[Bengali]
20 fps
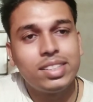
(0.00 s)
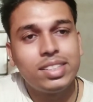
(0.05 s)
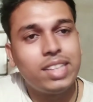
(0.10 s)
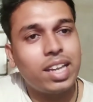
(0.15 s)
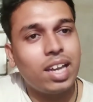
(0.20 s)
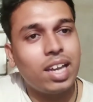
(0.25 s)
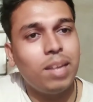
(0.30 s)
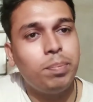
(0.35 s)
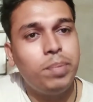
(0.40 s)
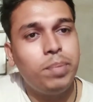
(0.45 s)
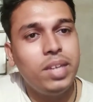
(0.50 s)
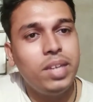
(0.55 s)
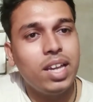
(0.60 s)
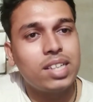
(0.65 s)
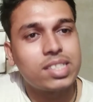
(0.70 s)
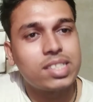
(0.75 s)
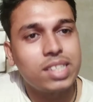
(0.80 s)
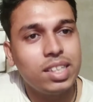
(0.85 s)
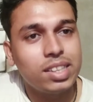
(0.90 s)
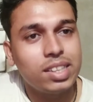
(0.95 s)
সেখানে
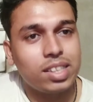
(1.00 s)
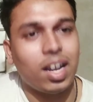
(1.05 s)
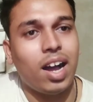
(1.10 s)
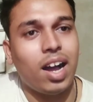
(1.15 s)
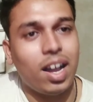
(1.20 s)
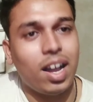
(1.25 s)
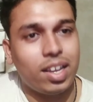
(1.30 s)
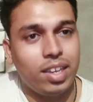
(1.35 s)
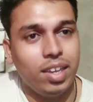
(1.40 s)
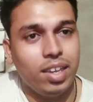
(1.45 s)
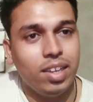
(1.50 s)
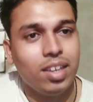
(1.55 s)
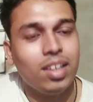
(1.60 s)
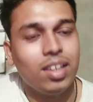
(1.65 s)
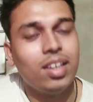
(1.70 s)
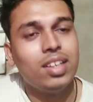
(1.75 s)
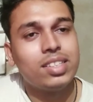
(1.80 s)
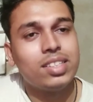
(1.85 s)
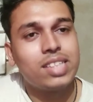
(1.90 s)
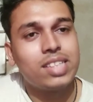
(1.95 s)
বিয়ের সিন থাকে
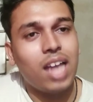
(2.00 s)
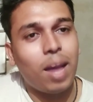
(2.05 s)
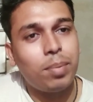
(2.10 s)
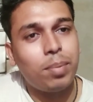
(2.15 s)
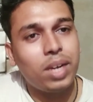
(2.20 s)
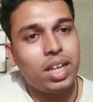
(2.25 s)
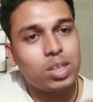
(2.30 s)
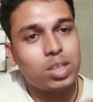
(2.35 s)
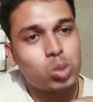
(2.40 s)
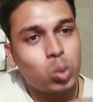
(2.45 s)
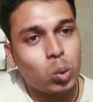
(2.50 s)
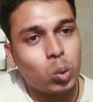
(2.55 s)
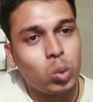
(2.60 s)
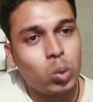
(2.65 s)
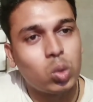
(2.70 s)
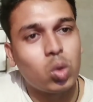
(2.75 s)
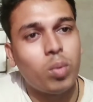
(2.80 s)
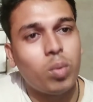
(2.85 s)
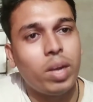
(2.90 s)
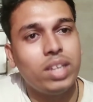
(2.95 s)
সে আপনারা শুধু
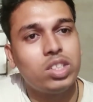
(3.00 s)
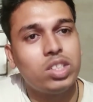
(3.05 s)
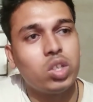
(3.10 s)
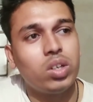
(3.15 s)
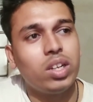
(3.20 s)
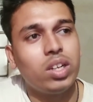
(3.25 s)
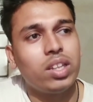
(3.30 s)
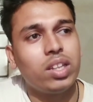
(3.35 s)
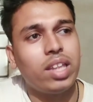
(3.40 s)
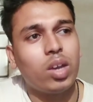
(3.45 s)
তোমারই জন্য